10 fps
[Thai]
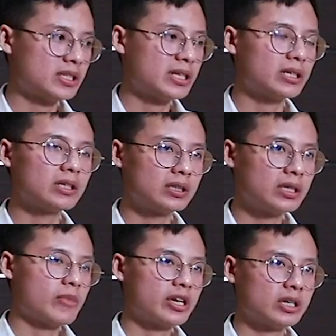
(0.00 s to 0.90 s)
เป็นสิ่งหนึ่ง
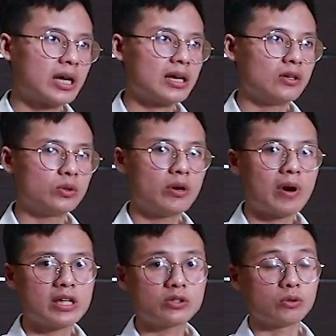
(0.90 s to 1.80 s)
ที่ให้เกิดการเรียนรู้ได้ไว
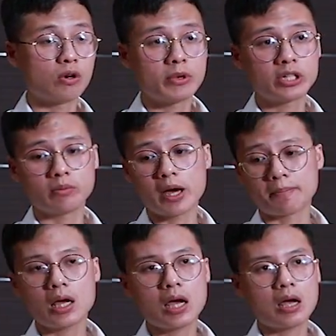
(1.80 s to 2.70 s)
ที่สุดรวมไปถึงแบบ
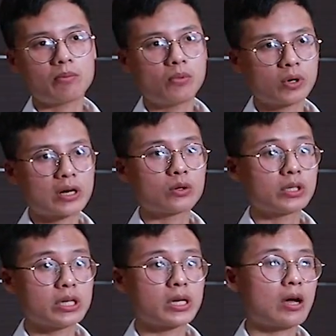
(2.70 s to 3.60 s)
ถ้าพวกนักดน
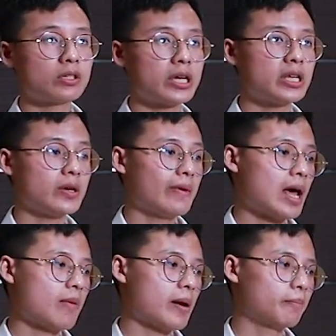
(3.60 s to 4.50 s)
ตรีจะเข้าใจดีเวลาแบ